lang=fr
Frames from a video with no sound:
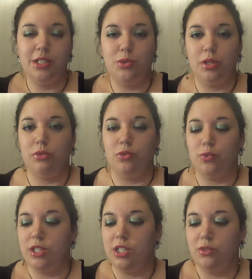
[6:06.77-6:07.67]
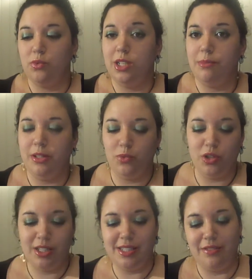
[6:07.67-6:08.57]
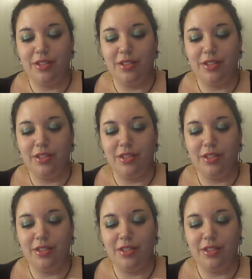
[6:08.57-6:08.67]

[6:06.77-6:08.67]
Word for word: histoire de swatcher toutes les belles couleurs qu'ils